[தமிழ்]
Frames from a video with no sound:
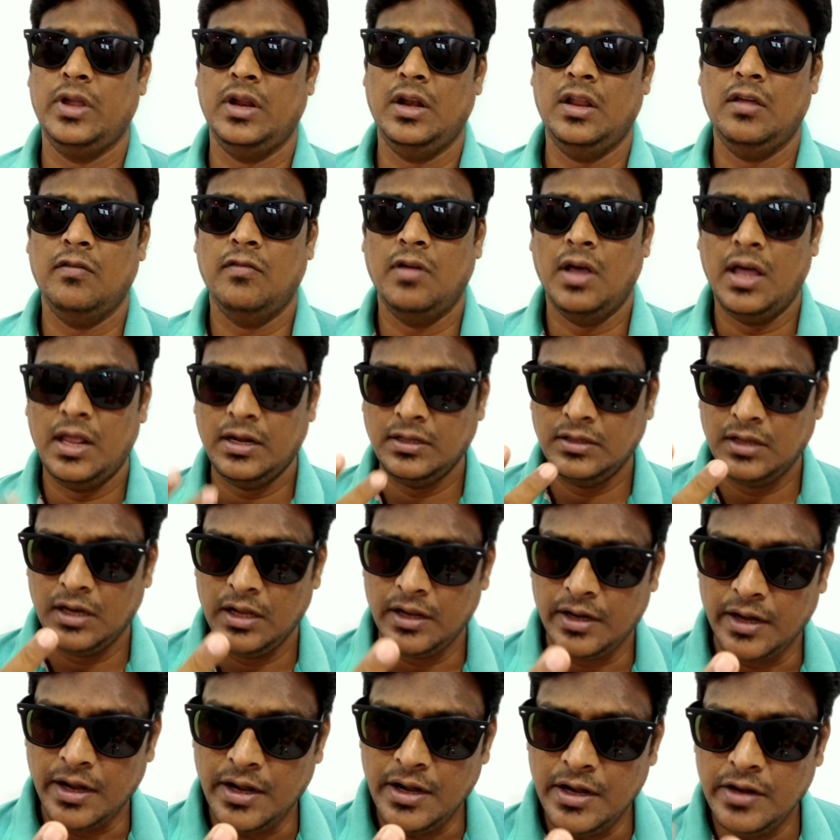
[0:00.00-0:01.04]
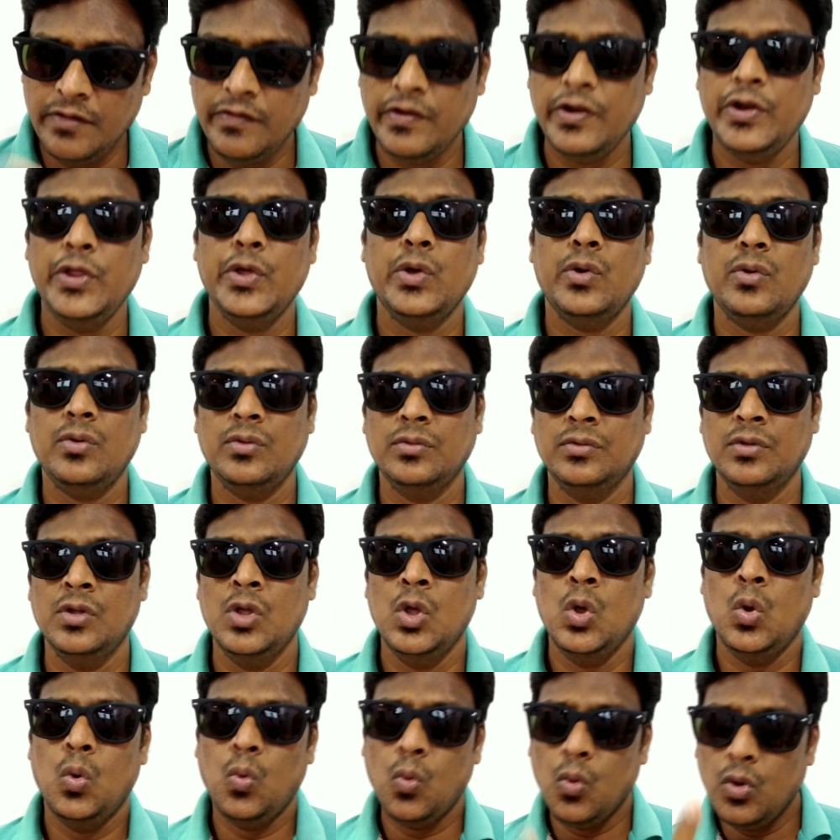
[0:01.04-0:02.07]
ஓகேங்களா வாரத்தில் ரெண்டு வீடியோ
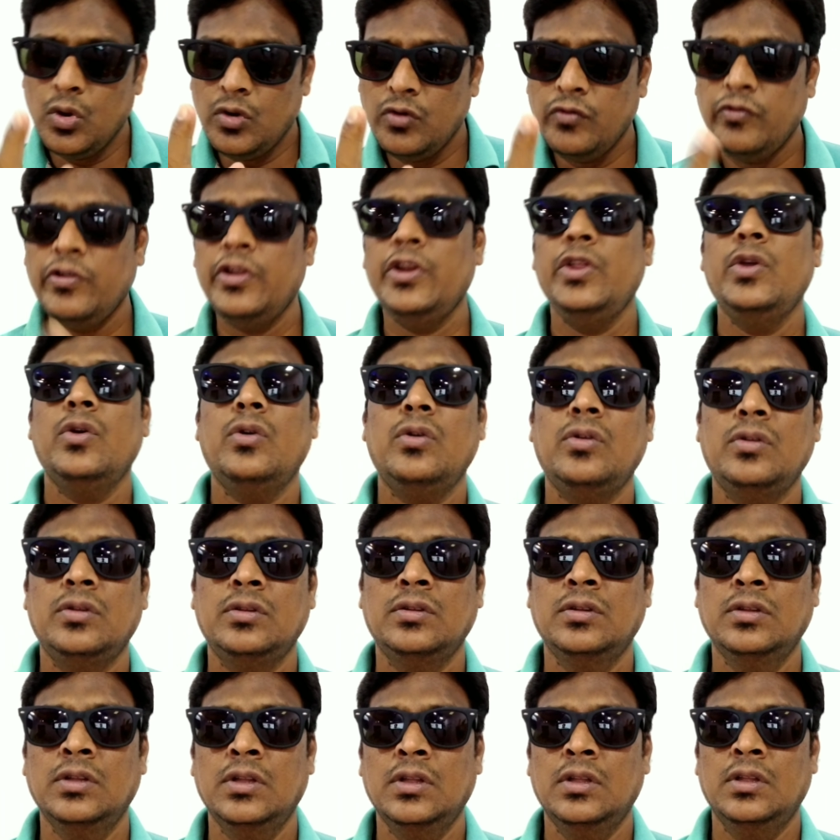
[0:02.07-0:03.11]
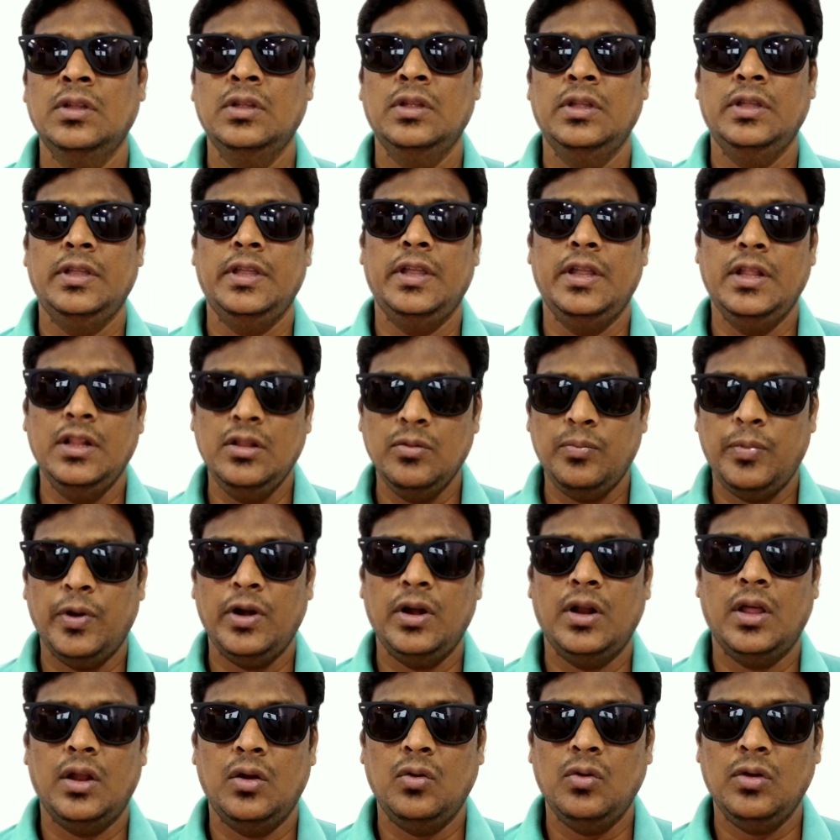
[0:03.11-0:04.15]
ஒரு வீடியோ எது
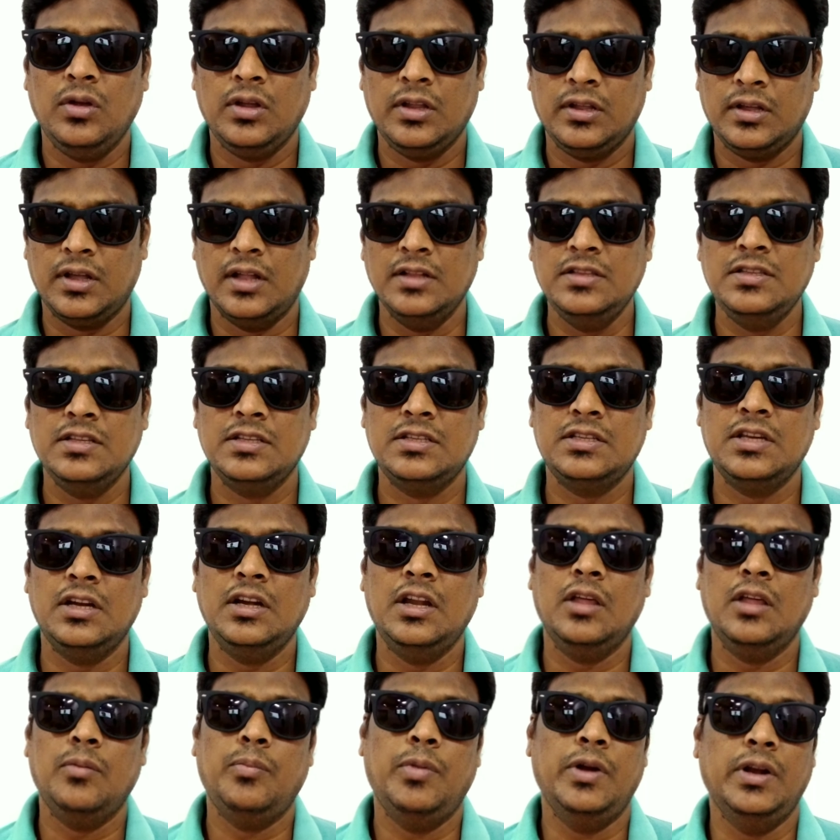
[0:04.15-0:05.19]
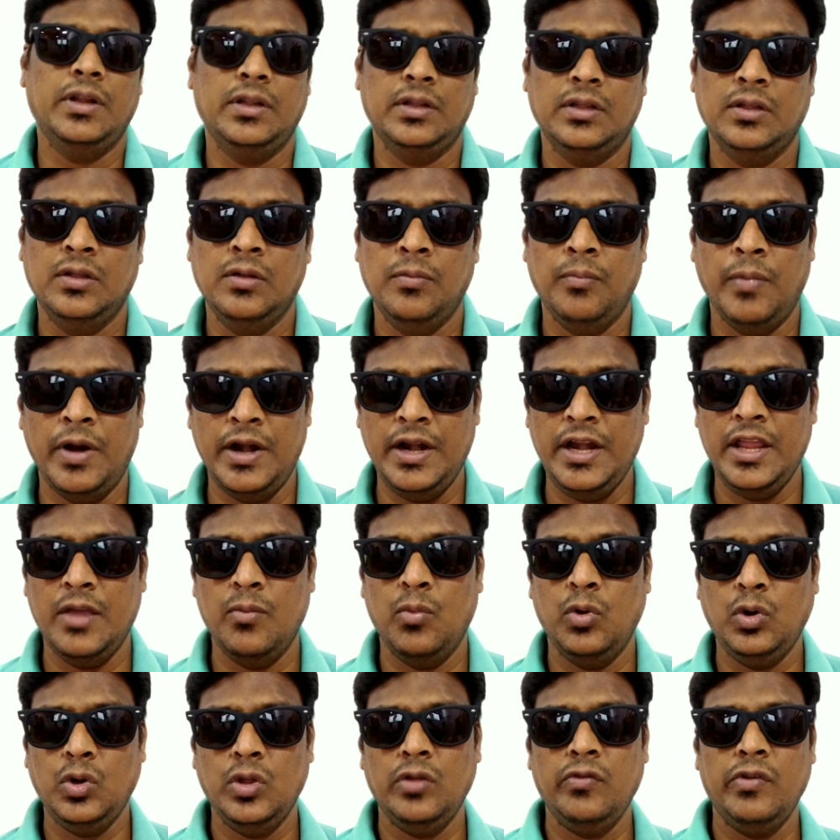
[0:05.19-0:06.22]
பண்ணாலும் கன்சிஸ்டண்ட்டாக பண்ணுங்கள் மண்டே
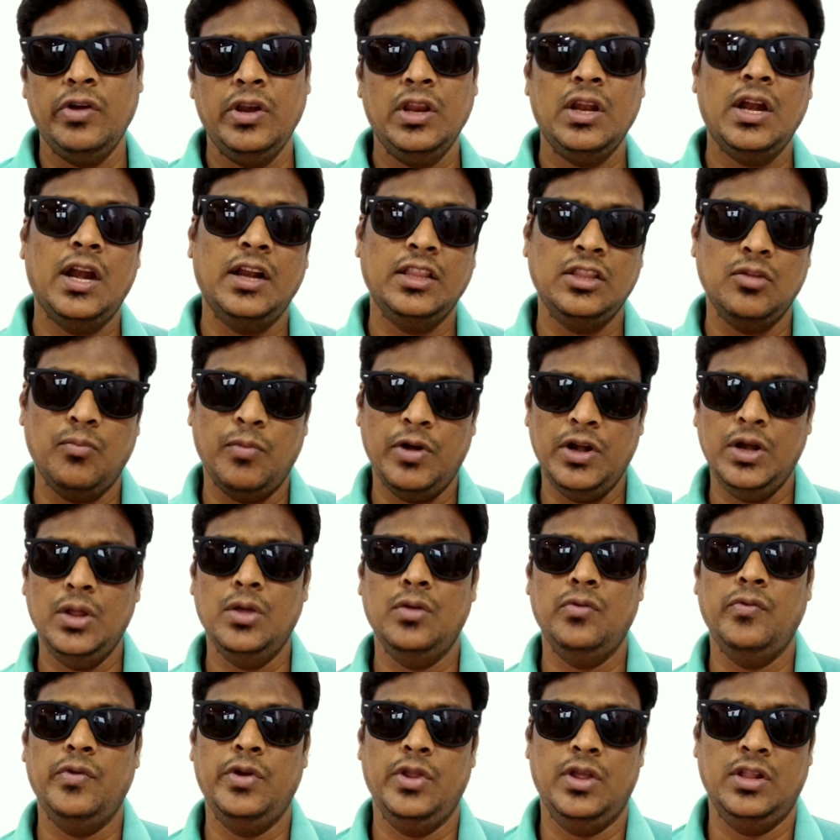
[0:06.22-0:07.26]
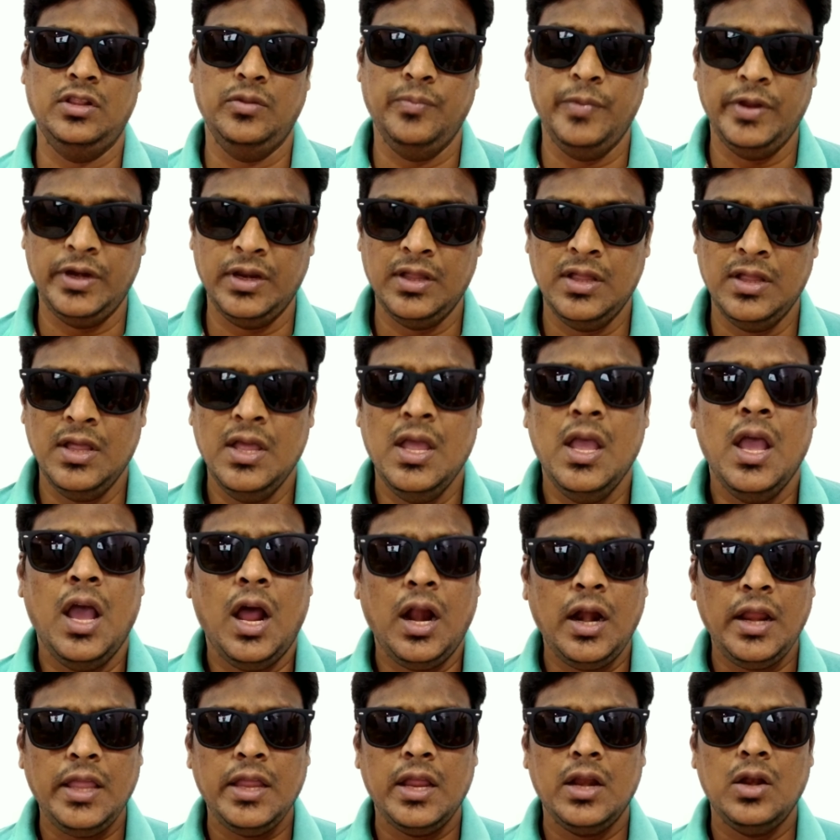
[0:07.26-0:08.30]
மட்டும் ஒரு வீடியோ அடுத்த மண்டே ஒரு வீடியோ அந்தமாரி
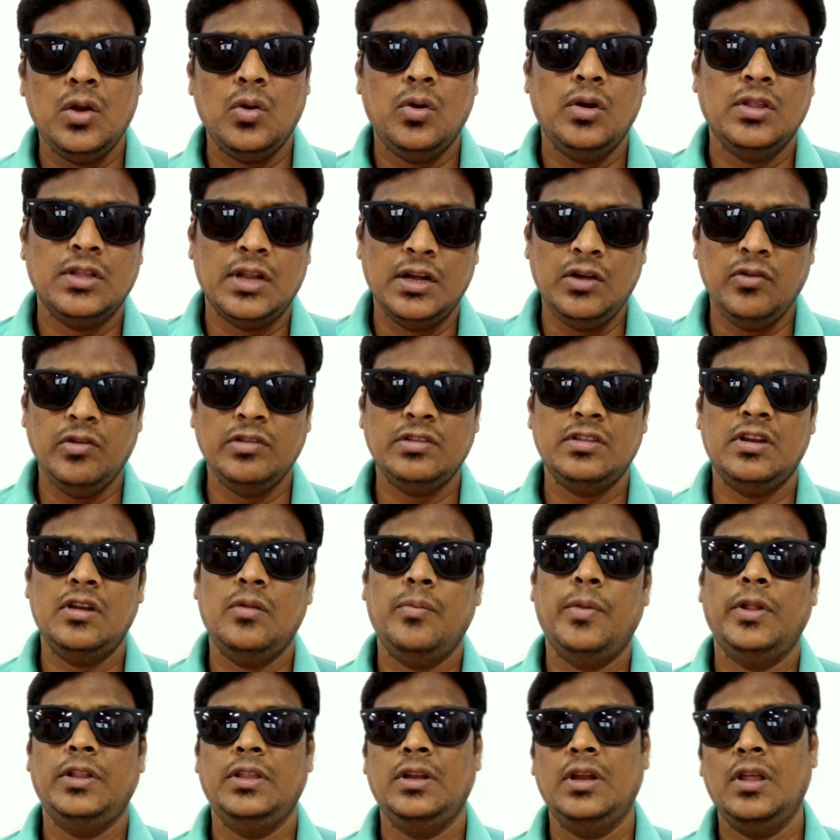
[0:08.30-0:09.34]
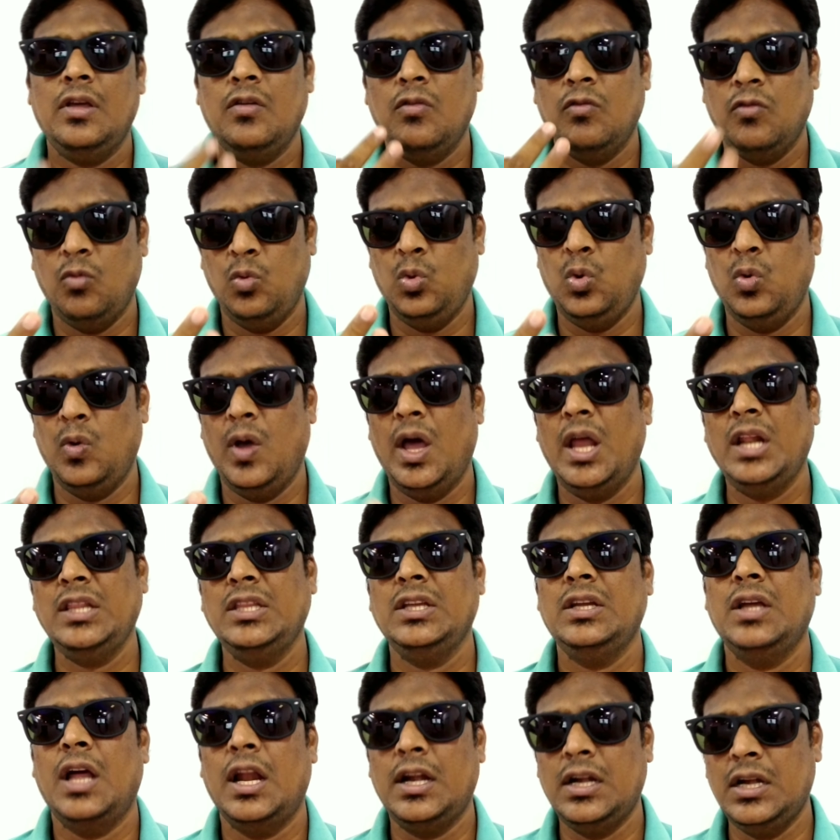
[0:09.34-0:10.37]
ஆனால் என்னோட அட்வைஸ் என்ன பார்த்தீங்கன்னா ஒரு
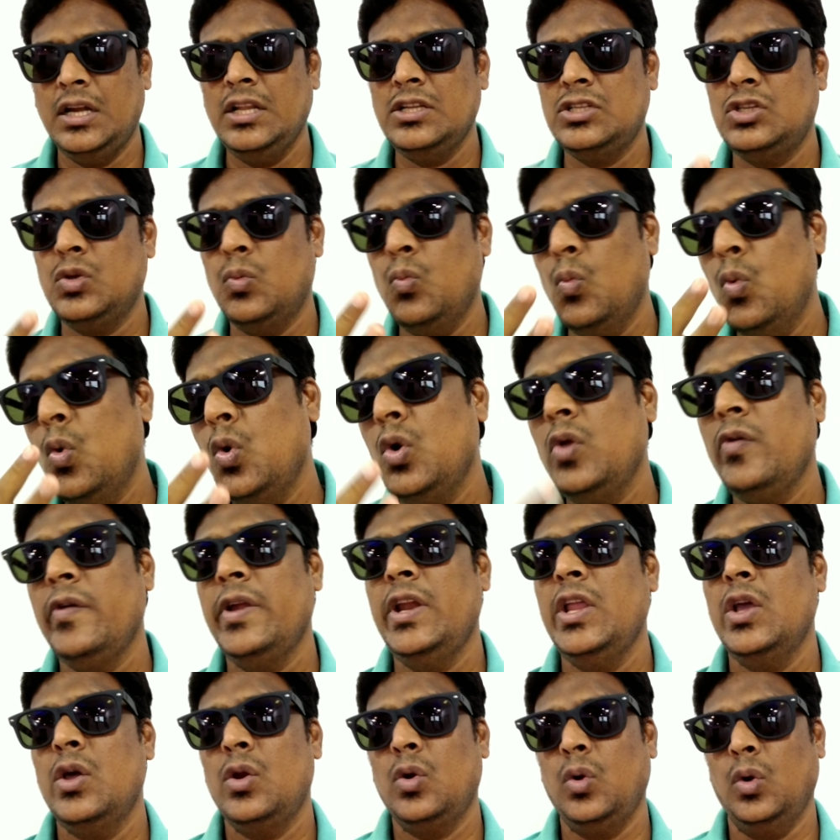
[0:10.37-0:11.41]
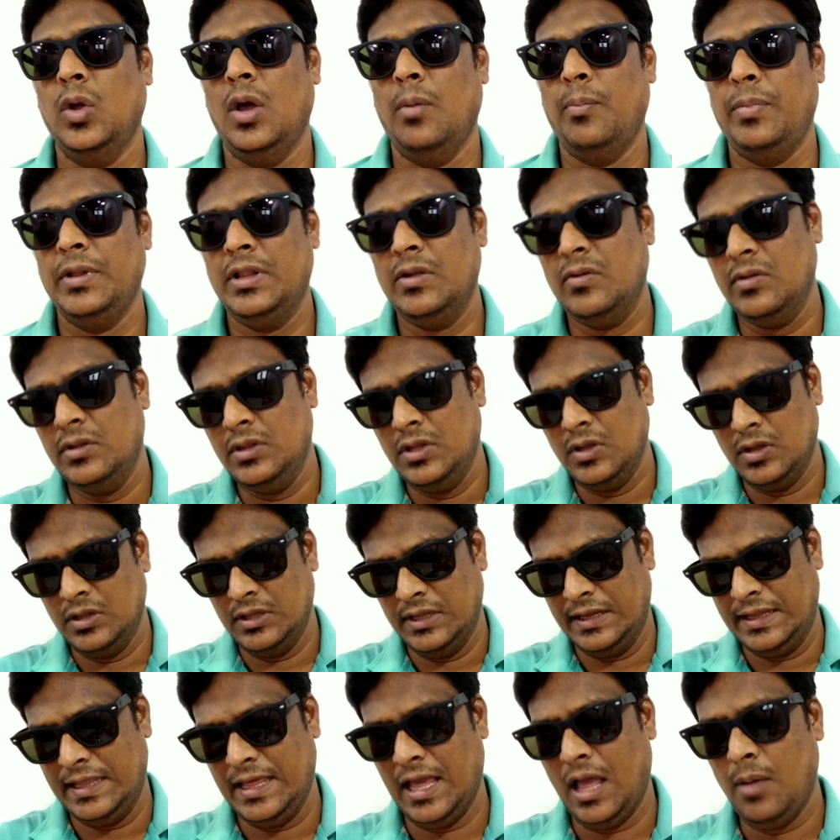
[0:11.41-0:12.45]
வாரத்துக்கு அட்லீஸ்ட் மூணு வீடியோ இருக்கணும் அப்போ தான் வந்து
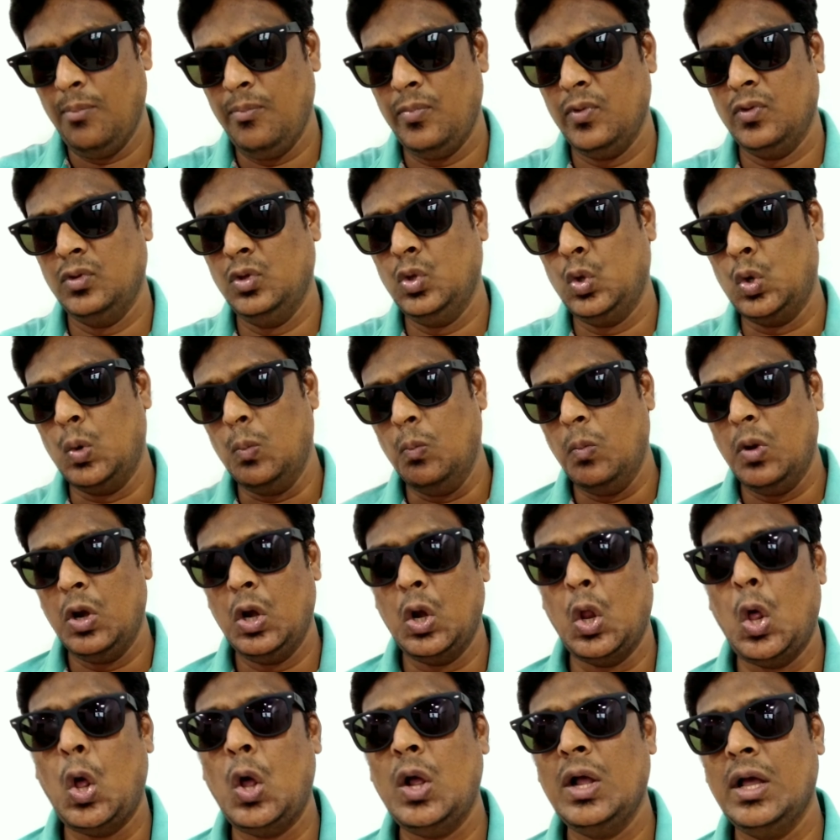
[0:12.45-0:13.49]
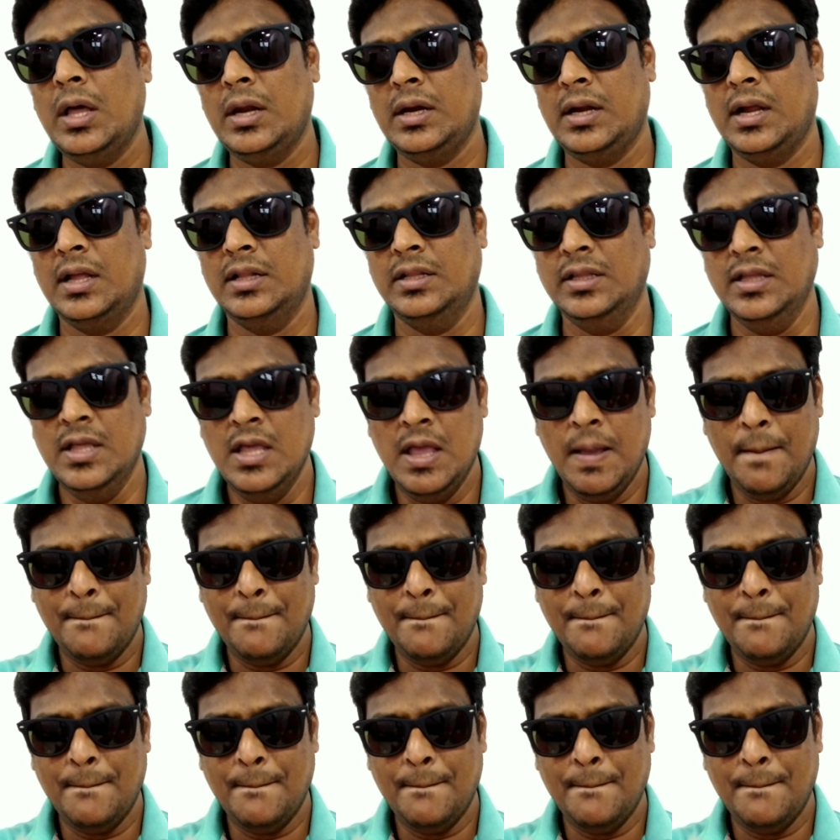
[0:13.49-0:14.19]
அந்த கேப் வந்து ரொம்ப லாங்காக இருக்காது